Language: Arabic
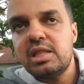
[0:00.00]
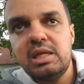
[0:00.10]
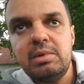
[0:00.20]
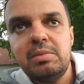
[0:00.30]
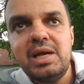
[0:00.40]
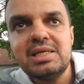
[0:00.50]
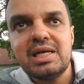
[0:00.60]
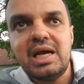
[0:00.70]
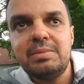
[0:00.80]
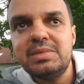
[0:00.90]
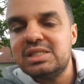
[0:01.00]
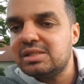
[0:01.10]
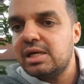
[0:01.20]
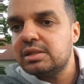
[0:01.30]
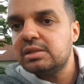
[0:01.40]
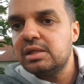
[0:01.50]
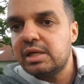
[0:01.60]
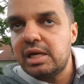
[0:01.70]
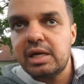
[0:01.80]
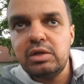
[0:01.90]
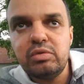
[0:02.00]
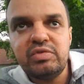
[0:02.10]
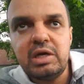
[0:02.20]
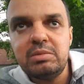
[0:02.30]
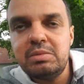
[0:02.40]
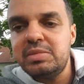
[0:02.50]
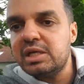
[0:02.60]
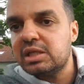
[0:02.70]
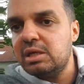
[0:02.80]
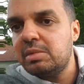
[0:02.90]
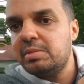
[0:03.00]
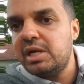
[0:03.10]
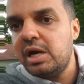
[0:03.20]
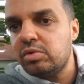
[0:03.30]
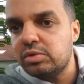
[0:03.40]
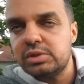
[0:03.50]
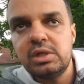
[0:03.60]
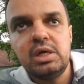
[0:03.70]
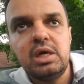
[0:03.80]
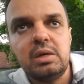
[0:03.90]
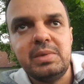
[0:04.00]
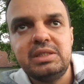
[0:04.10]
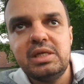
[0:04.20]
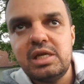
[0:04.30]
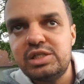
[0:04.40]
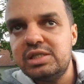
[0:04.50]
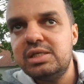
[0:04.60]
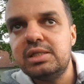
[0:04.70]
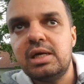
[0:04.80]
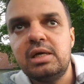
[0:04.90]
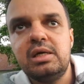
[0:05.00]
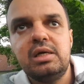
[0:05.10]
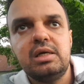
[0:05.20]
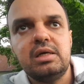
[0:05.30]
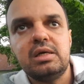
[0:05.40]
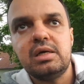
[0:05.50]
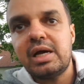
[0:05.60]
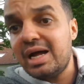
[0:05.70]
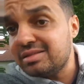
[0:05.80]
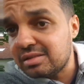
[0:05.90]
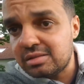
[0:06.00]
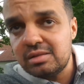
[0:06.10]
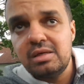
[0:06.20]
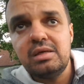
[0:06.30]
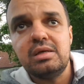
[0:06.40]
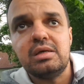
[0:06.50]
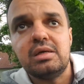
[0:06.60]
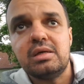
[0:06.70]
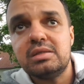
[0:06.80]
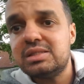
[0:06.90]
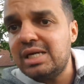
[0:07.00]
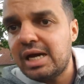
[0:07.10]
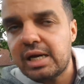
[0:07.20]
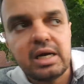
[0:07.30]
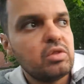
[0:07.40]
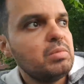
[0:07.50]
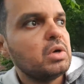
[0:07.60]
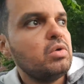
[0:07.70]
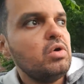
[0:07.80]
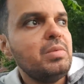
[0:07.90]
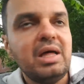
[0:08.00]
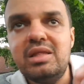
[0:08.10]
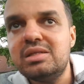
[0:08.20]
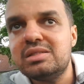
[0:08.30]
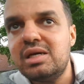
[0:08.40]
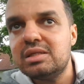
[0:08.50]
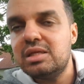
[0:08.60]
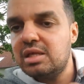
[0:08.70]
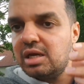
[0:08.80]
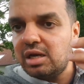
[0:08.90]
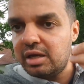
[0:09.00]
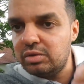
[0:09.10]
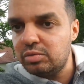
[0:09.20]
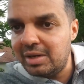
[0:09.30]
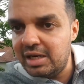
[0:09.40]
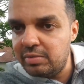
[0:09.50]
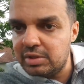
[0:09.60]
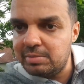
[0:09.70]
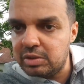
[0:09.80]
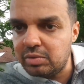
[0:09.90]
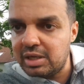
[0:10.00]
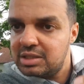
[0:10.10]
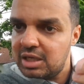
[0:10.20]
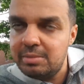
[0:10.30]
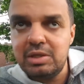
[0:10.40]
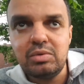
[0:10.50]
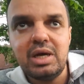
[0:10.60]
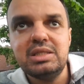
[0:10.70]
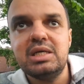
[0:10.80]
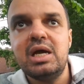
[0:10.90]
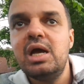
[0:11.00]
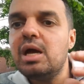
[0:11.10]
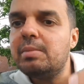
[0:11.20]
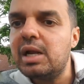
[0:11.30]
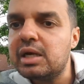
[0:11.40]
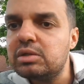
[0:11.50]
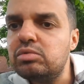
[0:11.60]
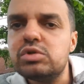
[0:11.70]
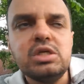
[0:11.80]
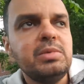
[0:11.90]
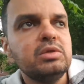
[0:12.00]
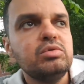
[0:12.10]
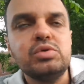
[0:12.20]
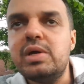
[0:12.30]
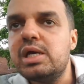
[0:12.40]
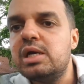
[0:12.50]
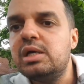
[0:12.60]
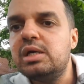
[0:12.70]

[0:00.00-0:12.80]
ثم بلايص قراب من الستاد كان لقيتو فيهم من بيت كيما بناروس المدينه الجديده آه، رادس آه، الزهرة هذوما الكل بحذا ستاد اذا كان لقيتو معناها وين تبيتو غاديك بيتو غاديك ما لقيتوش ابعدوا شوي